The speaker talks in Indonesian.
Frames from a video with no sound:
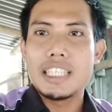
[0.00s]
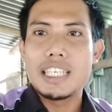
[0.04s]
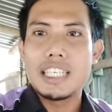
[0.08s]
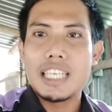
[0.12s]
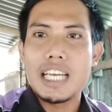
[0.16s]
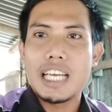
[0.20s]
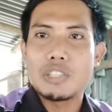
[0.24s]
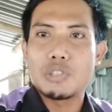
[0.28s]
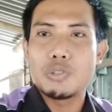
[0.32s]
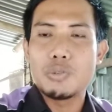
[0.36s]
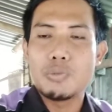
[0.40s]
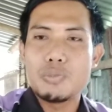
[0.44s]

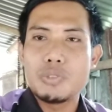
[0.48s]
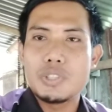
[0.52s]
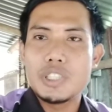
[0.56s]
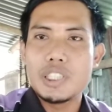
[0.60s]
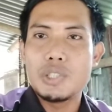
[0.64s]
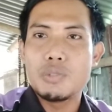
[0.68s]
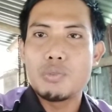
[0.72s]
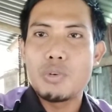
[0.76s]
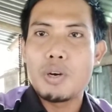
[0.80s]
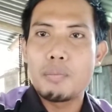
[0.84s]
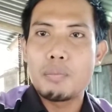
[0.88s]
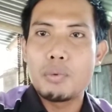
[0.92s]
dengan
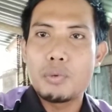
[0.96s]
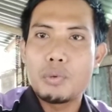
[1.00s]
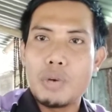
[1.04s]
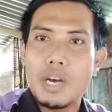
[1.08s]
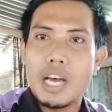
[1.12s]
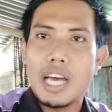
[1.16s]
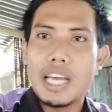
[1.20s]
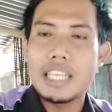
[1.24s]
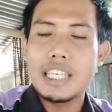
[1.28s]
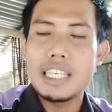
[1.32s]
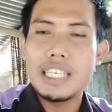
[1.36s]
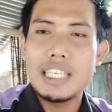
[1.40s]
asumsi 20
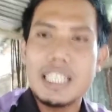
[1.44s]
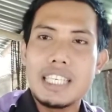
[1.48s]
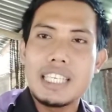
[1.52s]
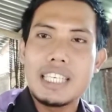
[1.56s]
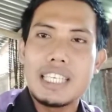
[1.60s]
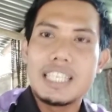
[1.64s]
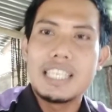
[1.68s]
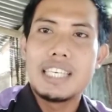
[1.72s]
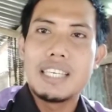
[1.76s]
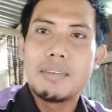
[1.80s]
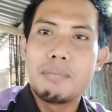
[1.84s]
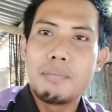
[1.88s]
hari,
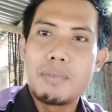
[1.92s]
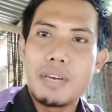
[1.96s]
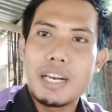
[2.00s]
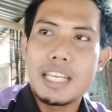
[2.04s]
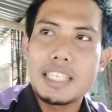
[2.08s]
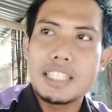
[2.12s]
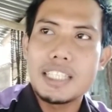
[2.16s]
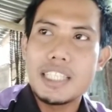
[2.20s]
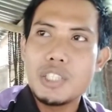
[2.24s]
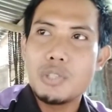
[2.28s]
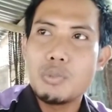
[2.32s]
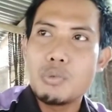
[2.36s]

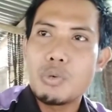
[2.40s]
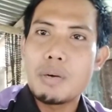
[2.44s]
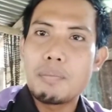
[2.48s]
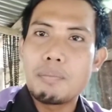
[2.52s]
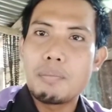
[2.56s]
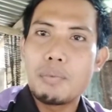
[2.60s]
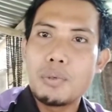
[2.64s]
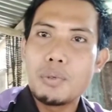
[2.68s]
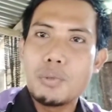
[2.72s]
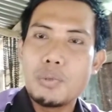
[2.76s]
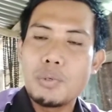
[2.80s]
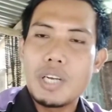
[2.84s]
berarti 20
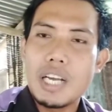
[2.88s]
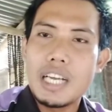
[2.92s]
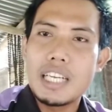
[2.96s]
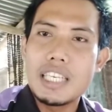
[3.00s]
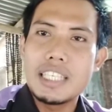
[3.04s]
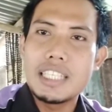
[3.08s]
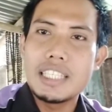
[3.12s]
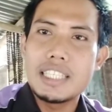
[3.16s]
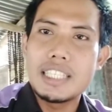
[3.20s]
kali